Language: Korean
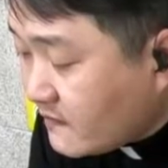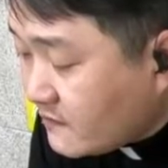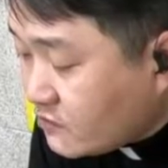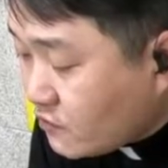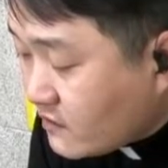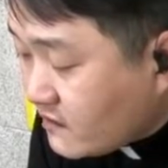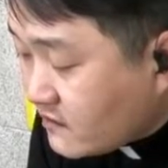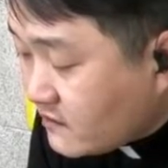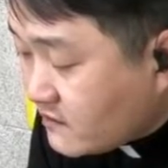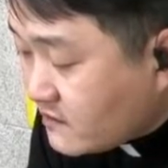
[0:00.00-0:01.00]

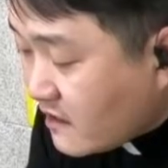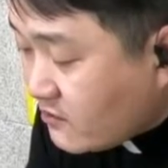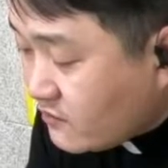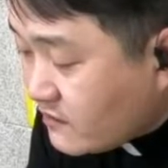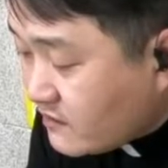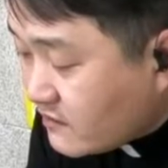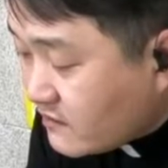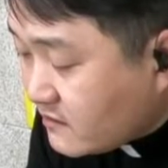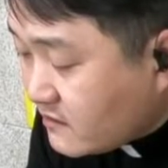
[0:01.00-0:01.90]
종이든 자윤이든